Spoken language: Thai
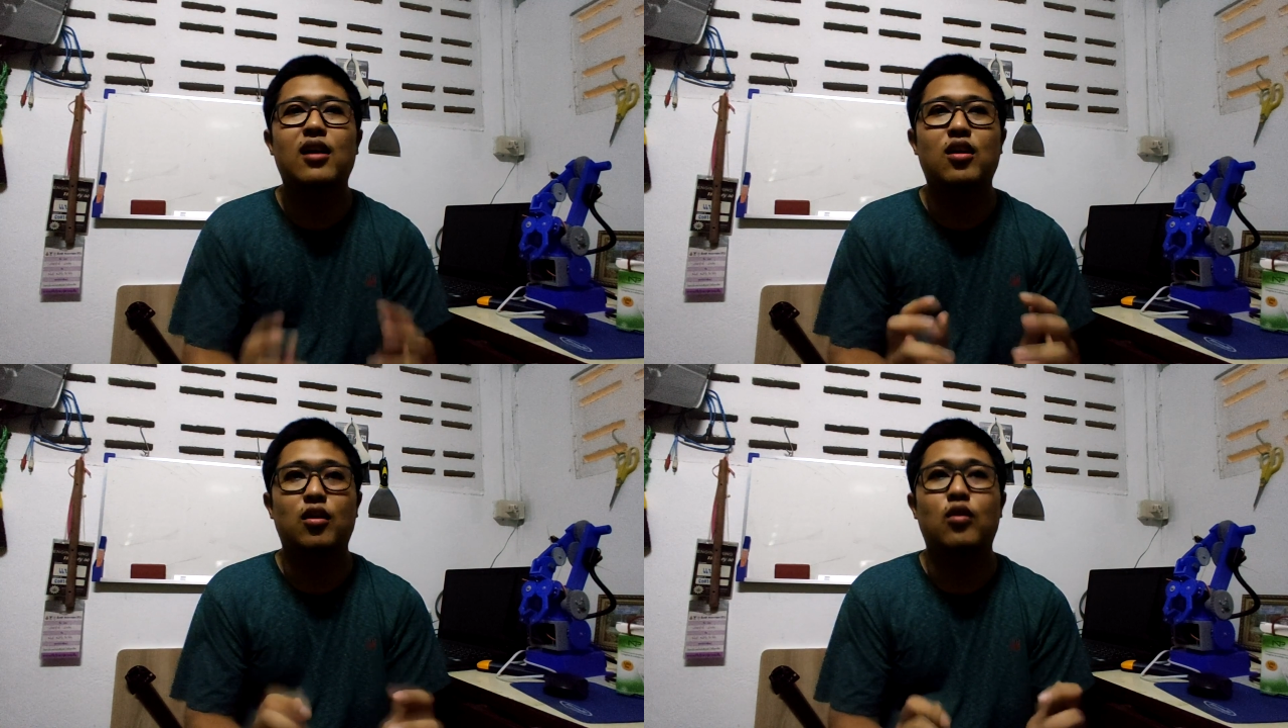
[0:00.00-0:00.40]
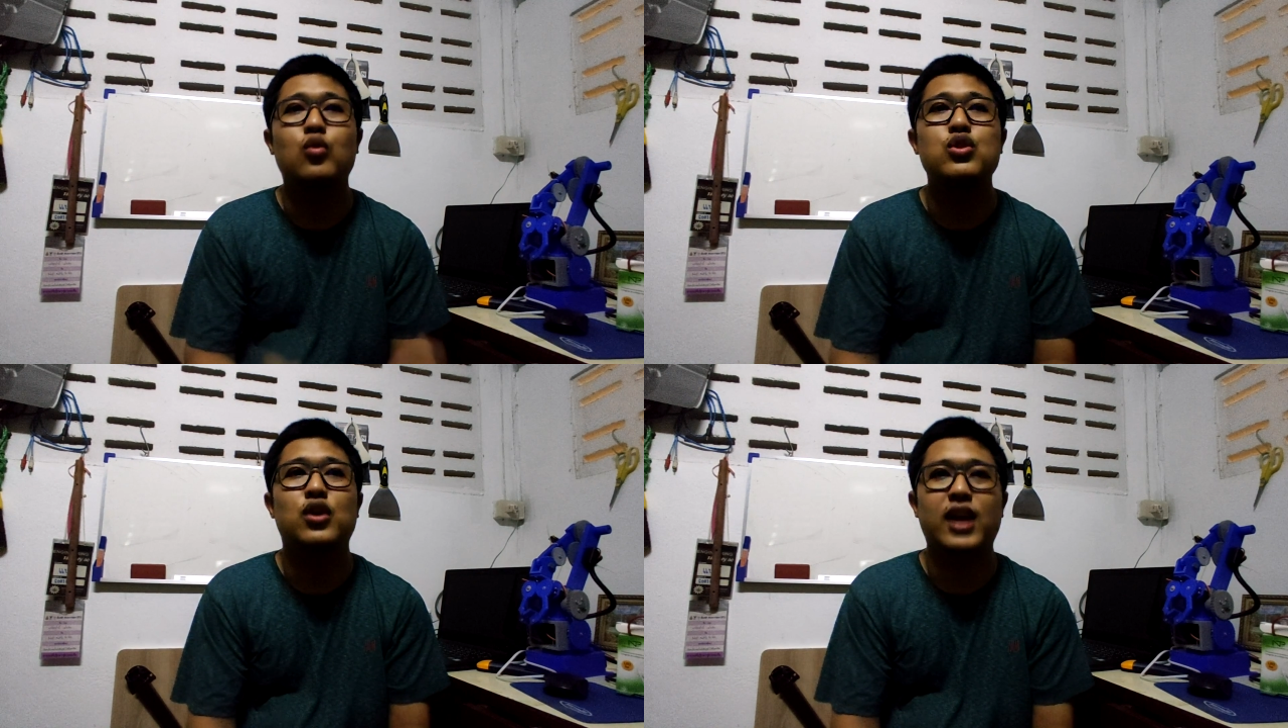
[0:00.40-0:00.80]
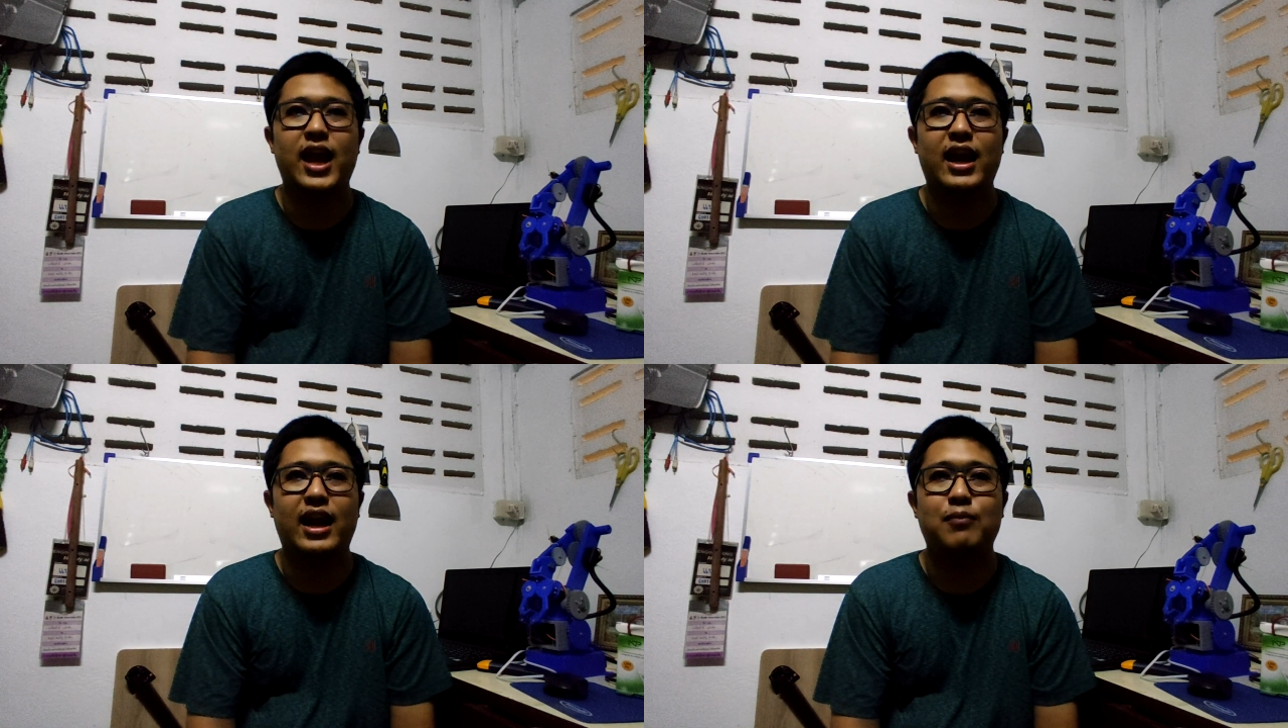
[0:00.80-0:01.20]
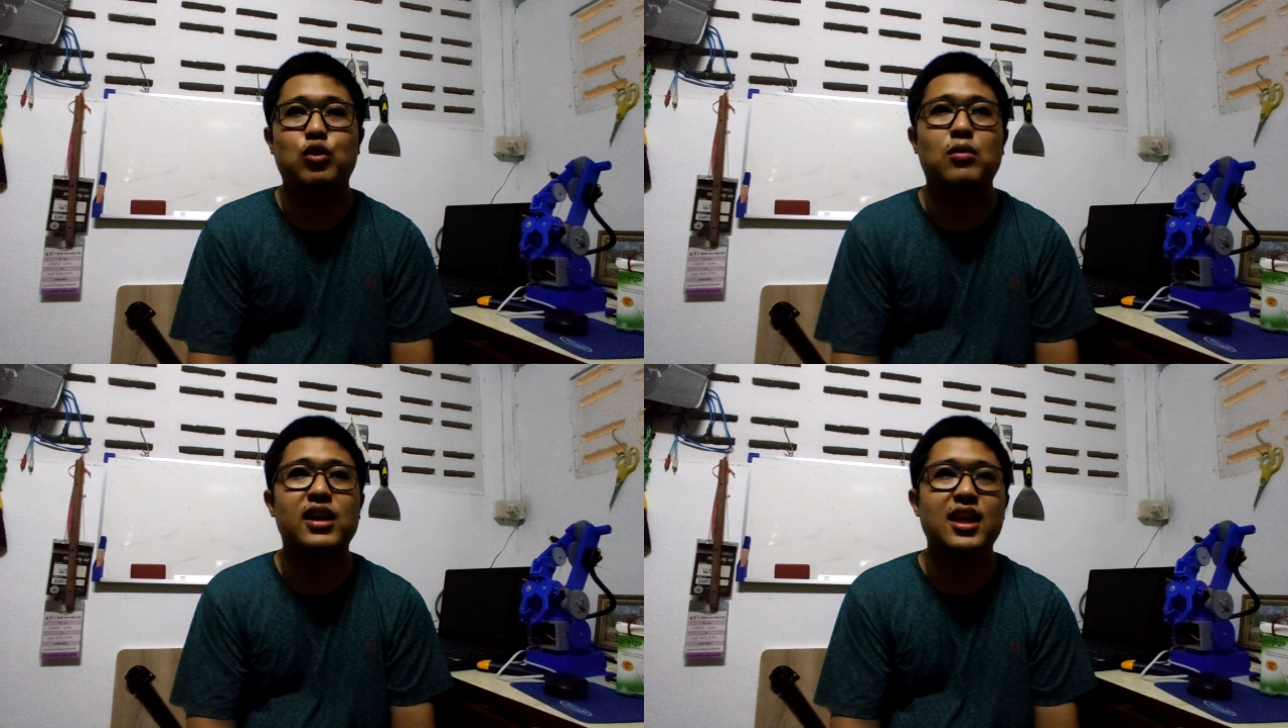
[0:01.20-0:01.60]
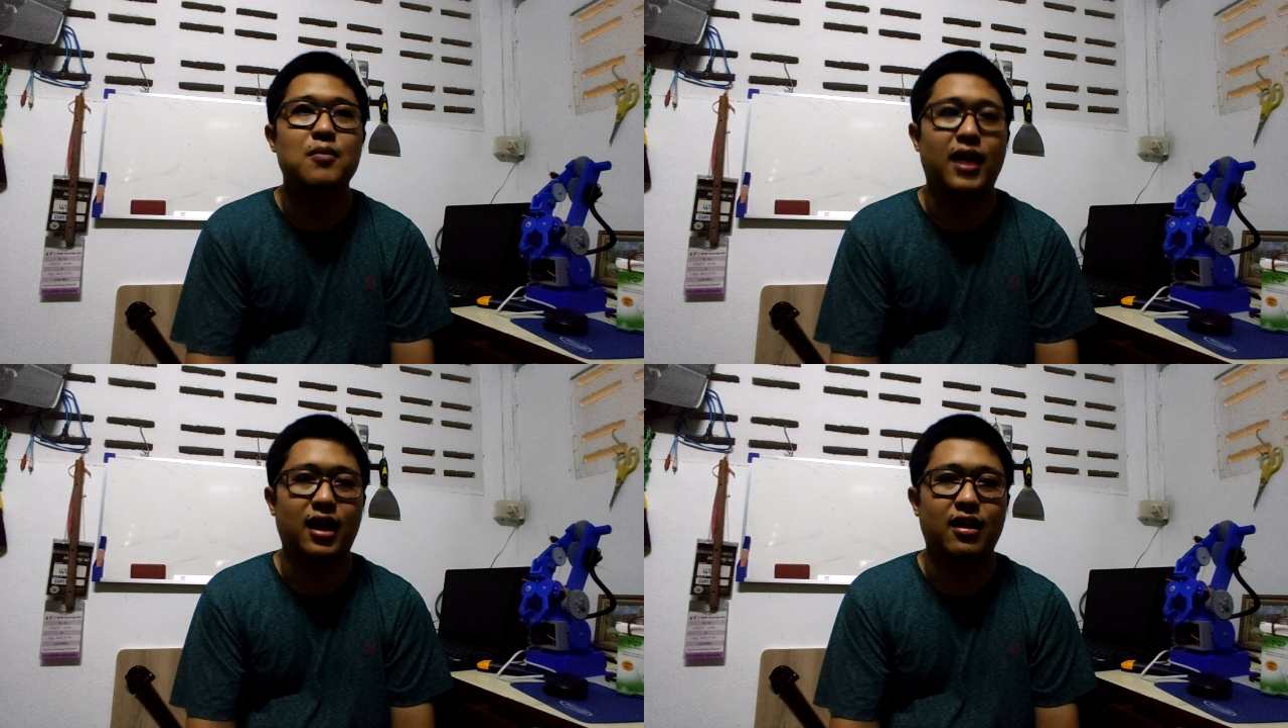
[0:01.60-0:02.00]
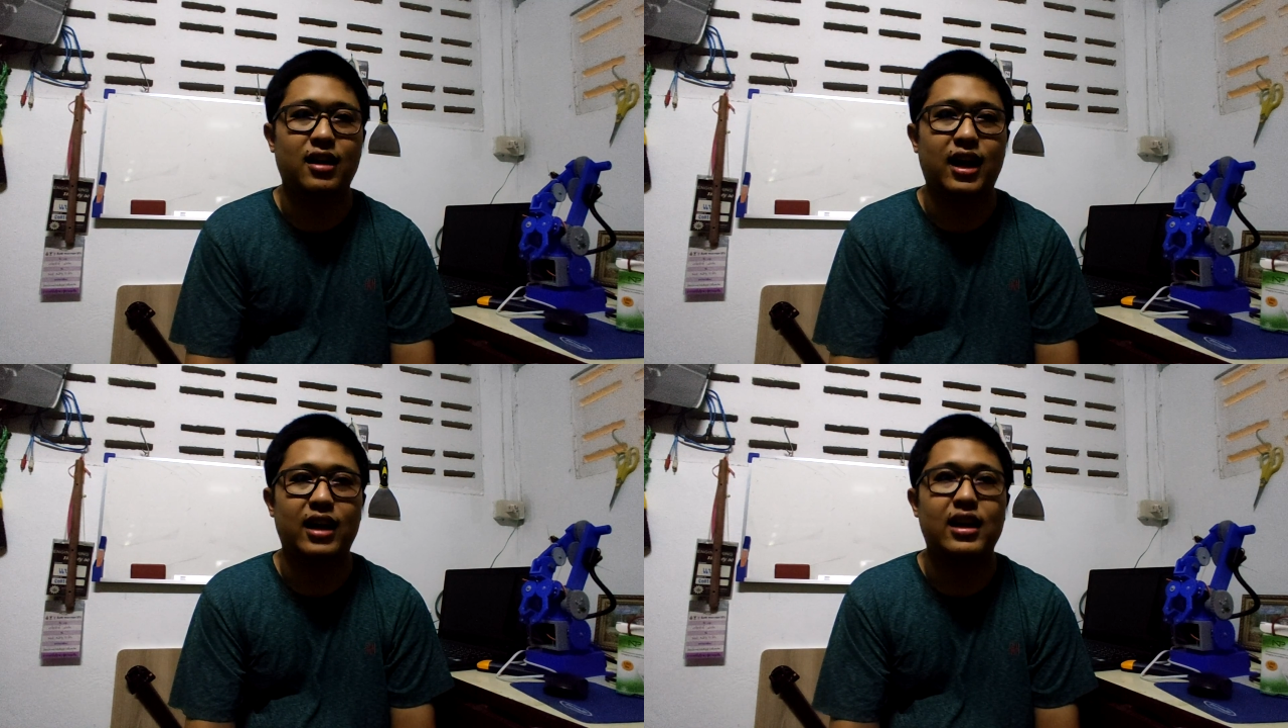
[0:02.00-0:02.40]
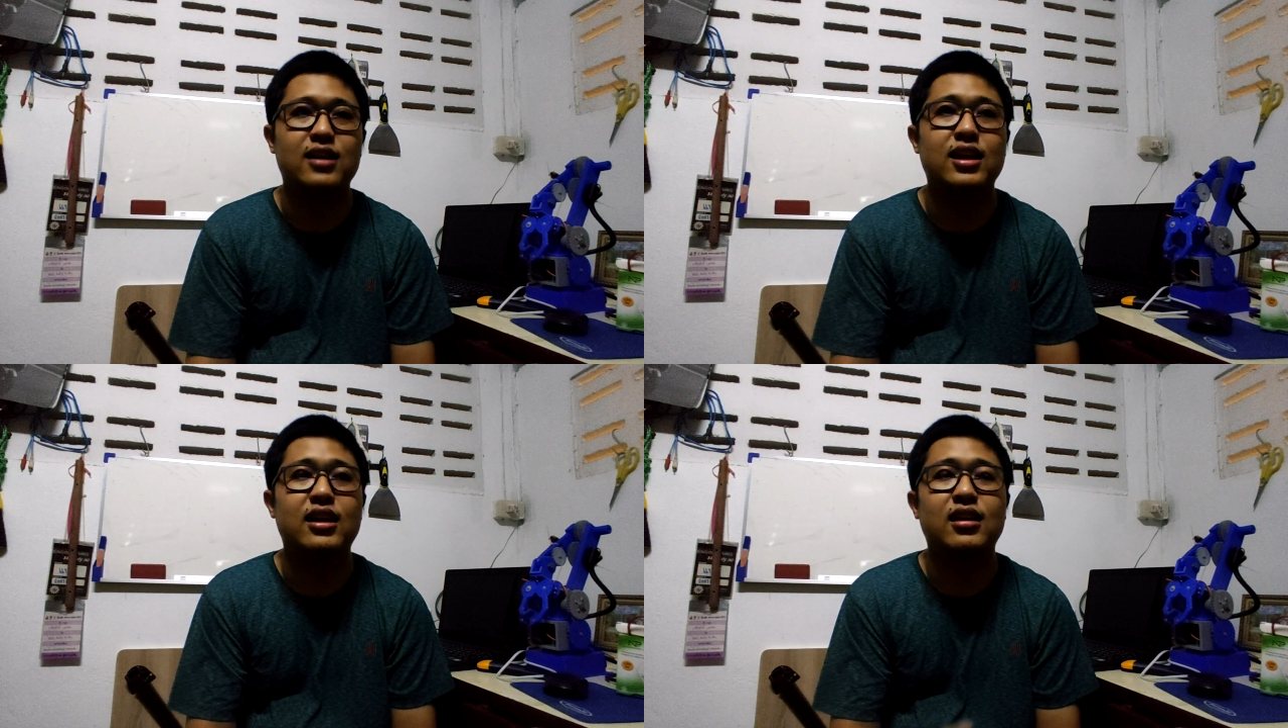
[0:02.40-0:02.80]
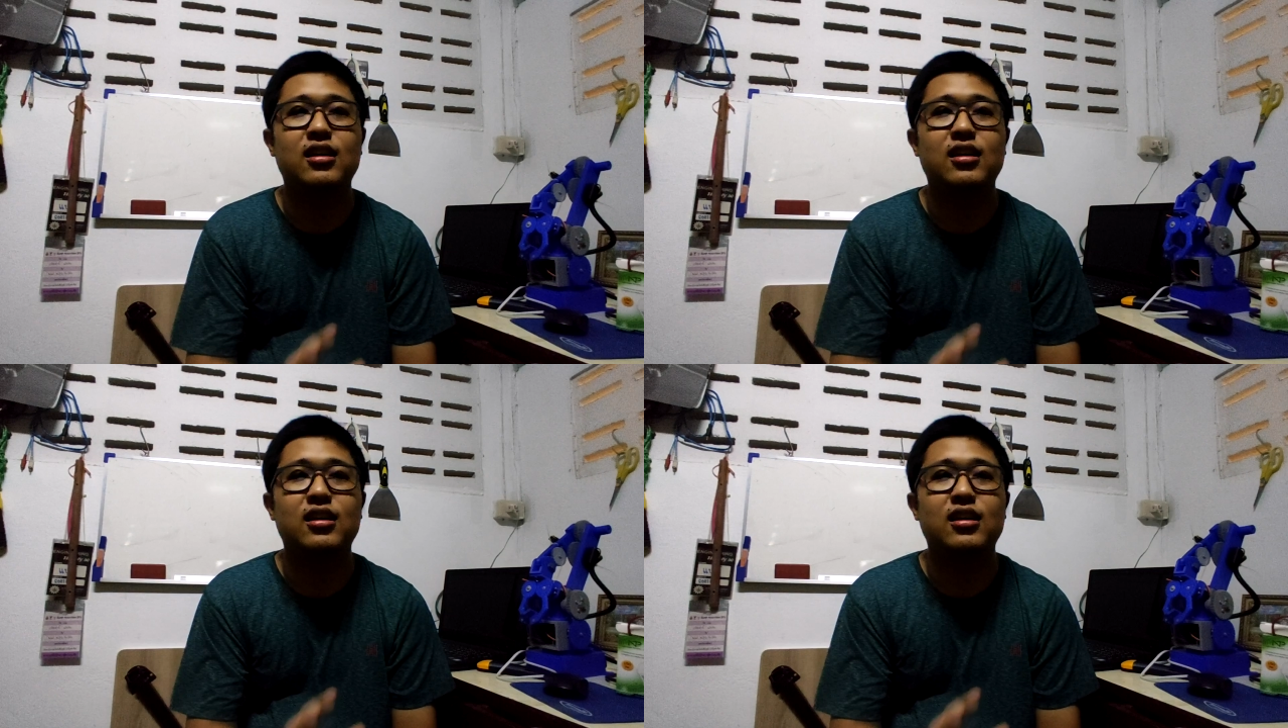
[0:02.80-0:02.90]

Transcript: ของหุ่นยนต์เองนะครับ ตัวบอดี้ของมันนะเราจะ